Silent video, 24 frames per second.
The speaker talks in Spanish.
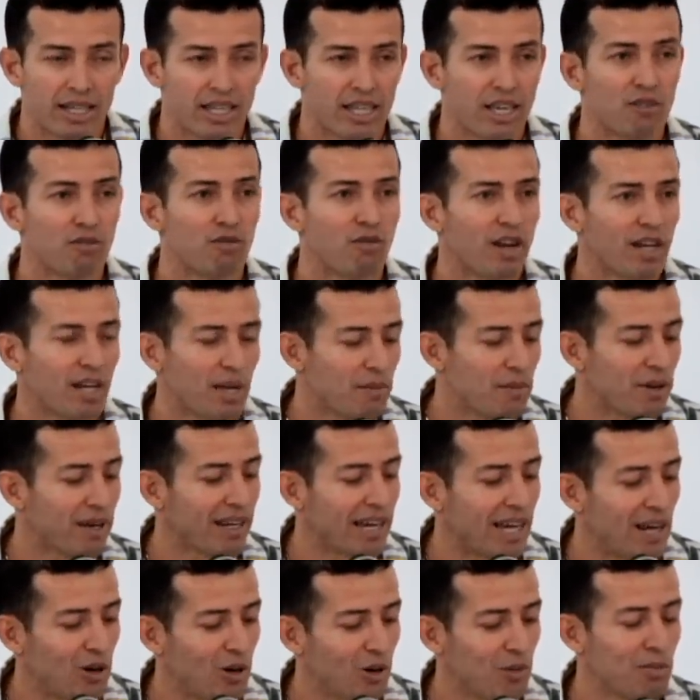quién fue que me
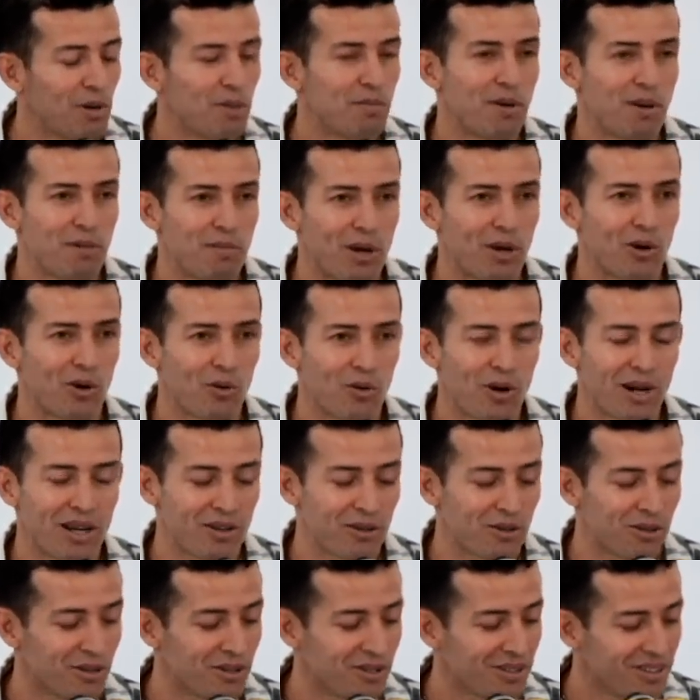regaló mi primer
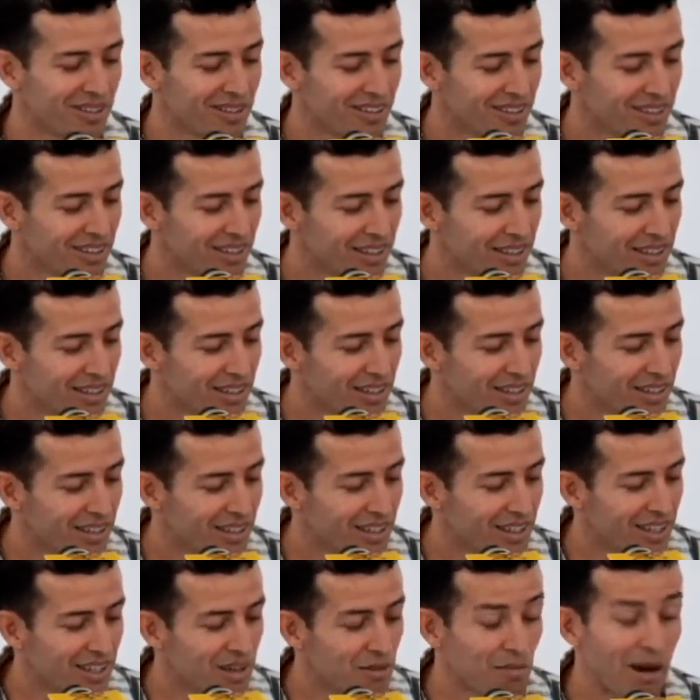guayo
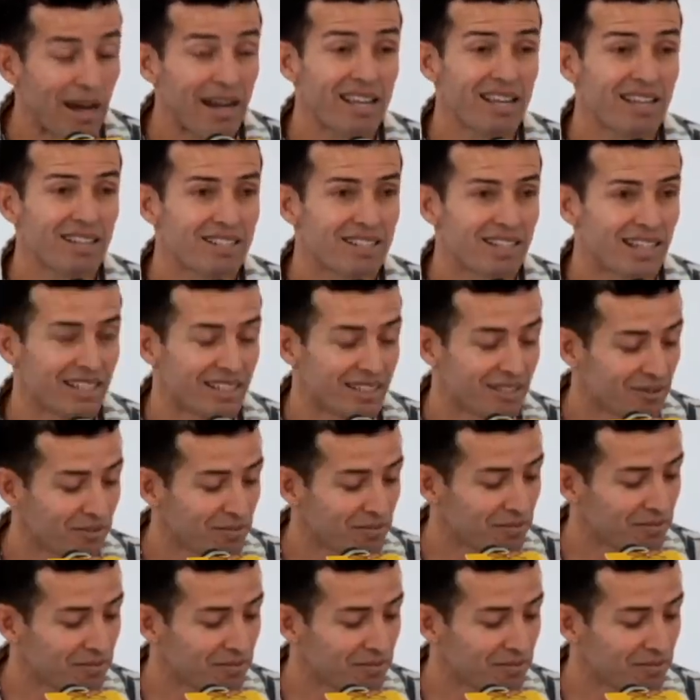Marixa,